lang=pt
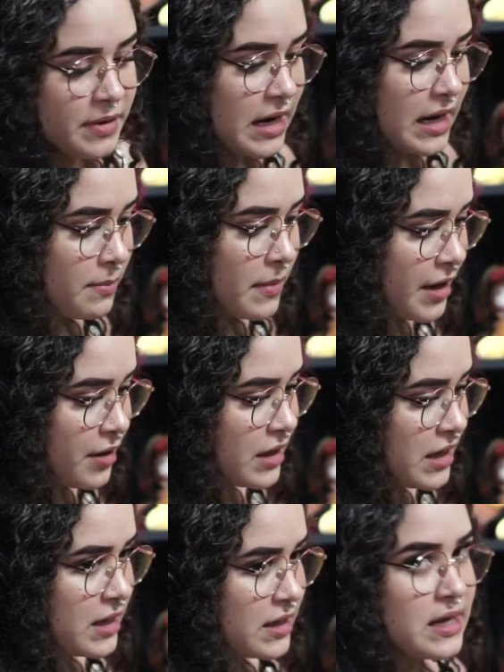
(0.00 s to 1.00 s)

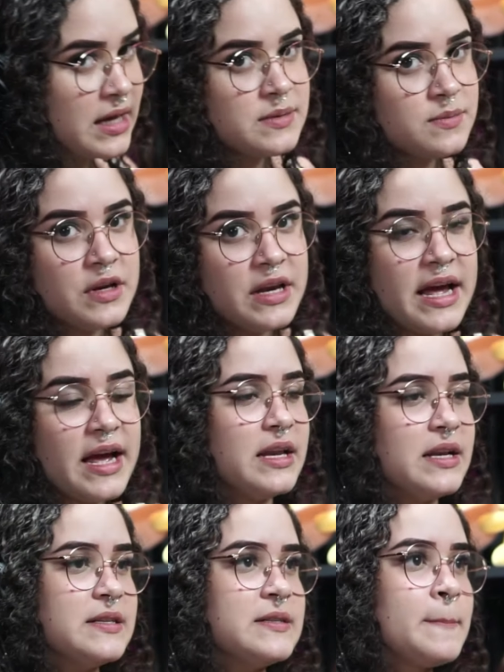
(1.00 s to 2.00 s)
maioria das
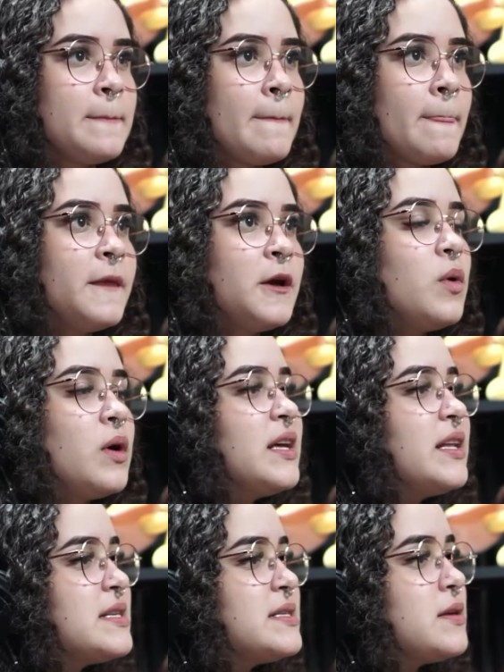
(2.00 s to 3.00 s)
mulheres, quando
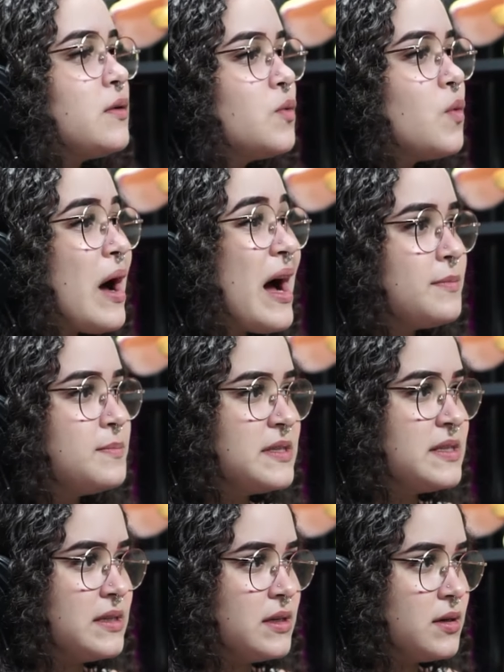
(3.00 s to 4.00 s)
elas estão no
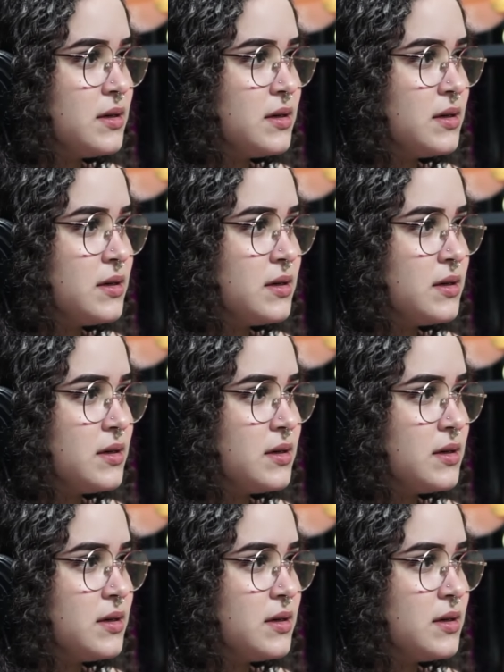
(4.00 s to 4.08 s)
ápice,